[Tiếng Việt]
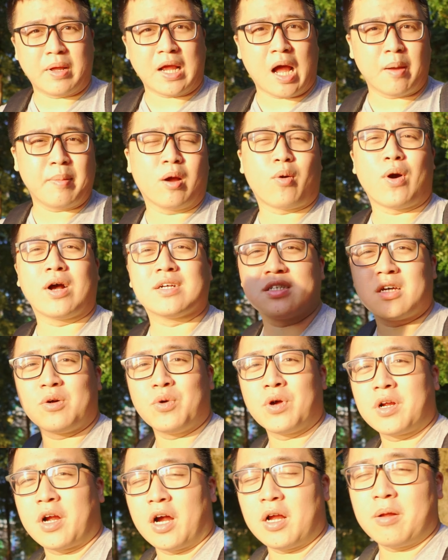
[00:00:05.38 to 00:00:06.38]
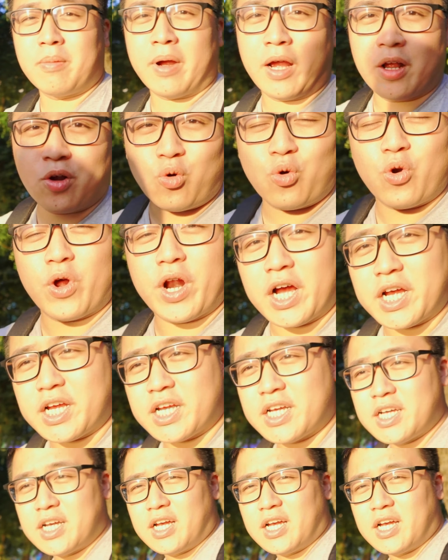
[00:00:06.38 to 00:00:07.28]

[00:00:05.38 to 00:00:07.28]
mình Ami Hoàng Sơn của kênh Máy Ảnh Cũ ở đây.